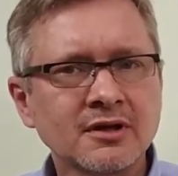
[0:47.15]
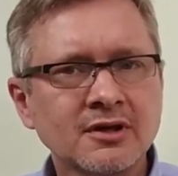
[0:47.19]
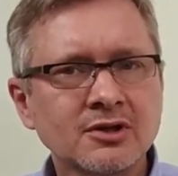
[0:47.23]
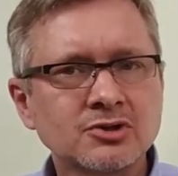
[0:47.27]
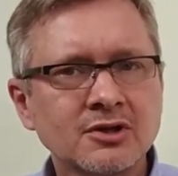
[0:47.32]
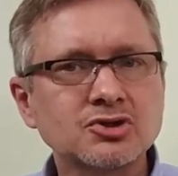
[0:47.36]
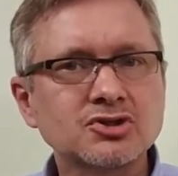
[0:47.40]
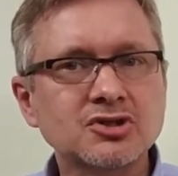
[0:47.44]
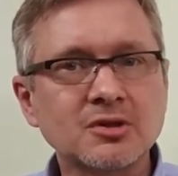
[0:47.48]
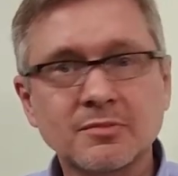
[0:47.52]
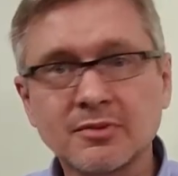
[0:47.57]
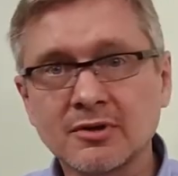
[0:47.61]

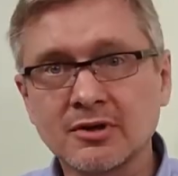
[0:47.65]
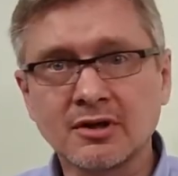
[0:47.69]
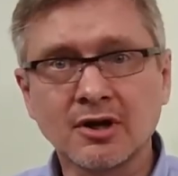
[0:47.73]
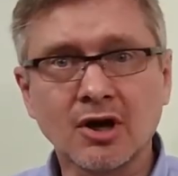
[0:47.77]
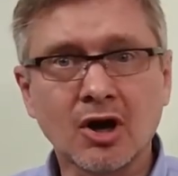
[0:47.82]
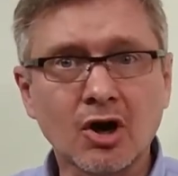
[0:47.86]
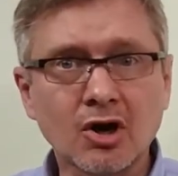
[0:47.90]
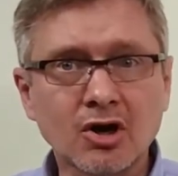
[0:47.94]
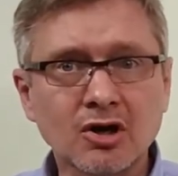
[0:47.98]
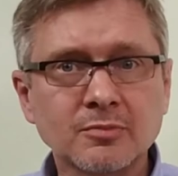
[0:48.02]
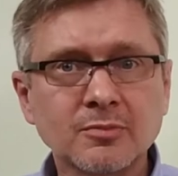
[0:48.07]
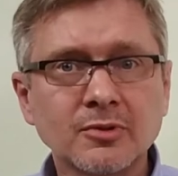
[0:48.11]
czyli żeby
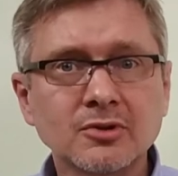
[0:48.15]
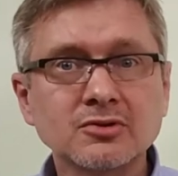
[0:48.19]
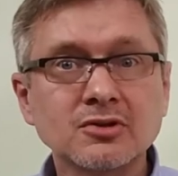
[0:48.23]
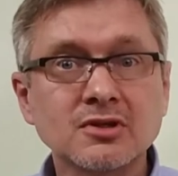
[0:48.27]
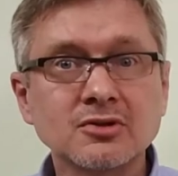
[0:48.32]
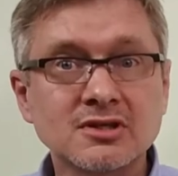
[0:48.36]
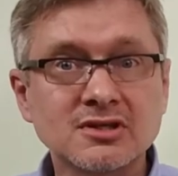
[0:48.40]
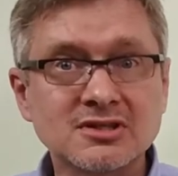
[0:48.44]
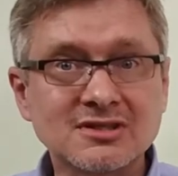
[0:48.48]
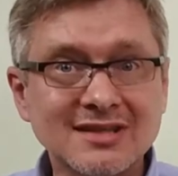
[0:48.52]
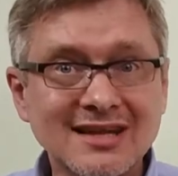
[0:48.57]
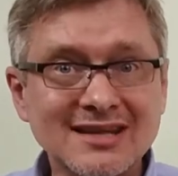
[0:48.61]
hormon
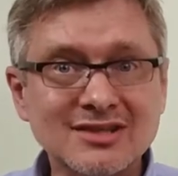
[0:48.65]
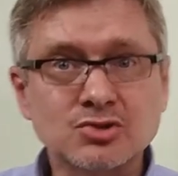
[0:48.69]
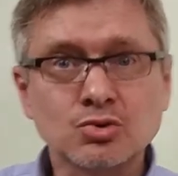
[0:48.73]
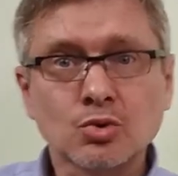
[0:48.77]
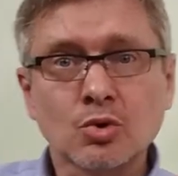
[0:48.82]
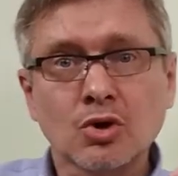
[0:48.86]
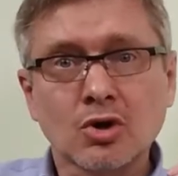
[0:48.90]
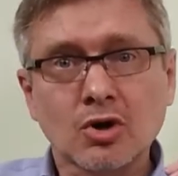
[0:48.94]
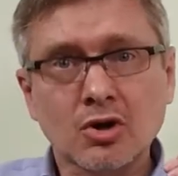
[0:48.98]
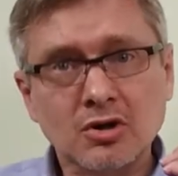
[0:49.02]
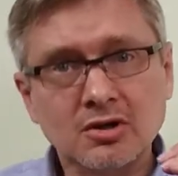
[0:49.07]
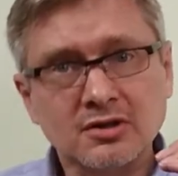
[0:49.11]

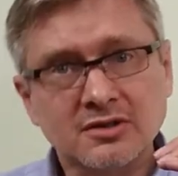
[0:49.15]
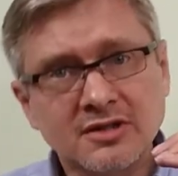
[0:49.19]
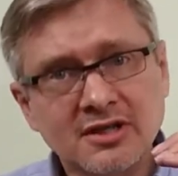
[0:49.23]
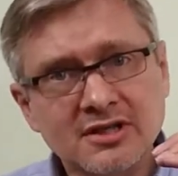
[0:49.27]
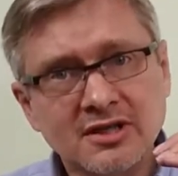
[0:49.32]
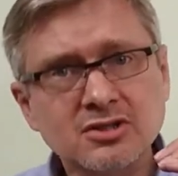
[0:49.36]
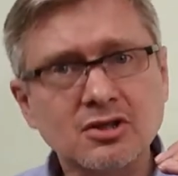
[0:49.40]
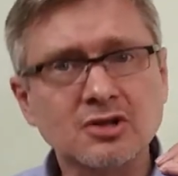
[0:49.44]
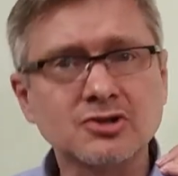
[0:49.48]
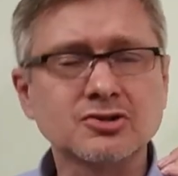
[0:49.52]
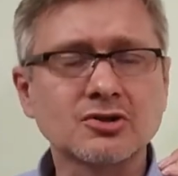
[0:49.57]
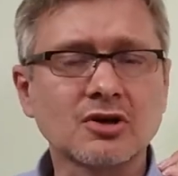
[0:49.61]
stresu,
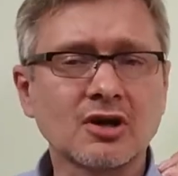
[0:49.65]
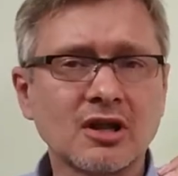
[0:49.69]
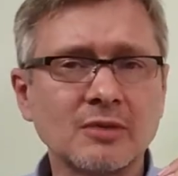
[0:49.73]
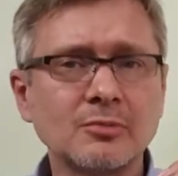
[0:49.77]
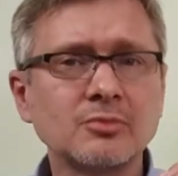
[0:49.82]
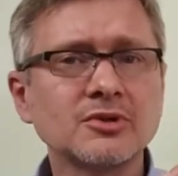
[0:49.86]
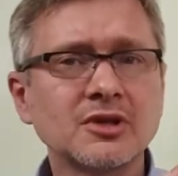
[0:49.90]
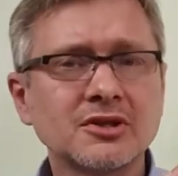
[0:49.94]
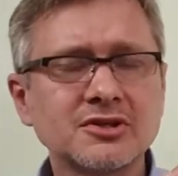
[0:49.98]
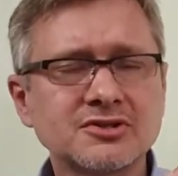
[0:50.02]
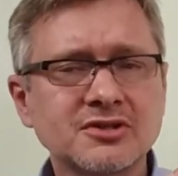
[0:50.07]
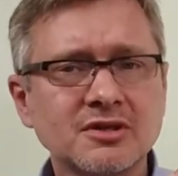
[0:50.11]
kortyzol z kolei
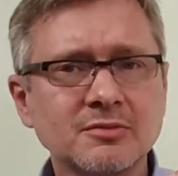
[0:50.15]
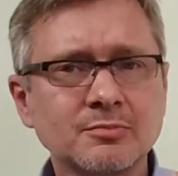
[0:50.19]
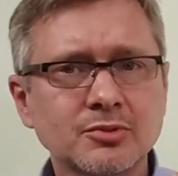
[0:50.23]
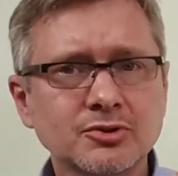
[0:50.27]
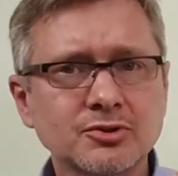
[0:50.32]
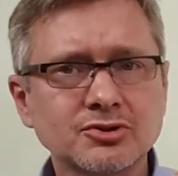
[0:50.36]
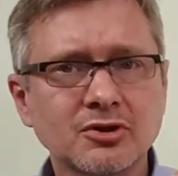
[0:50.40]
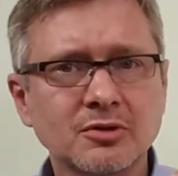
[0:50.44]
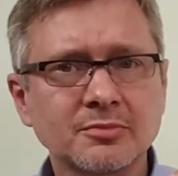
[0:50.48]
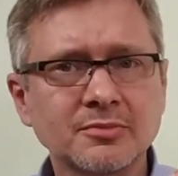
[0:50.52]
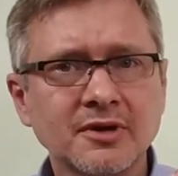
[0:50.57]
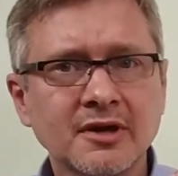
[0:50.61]
był na niskim
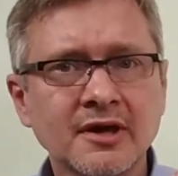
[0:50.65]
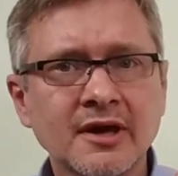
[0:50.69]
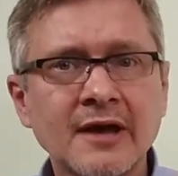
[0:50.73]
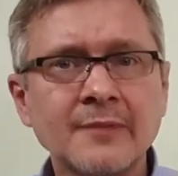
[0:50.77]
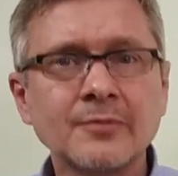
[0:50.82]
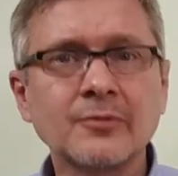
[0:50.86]
poziomie.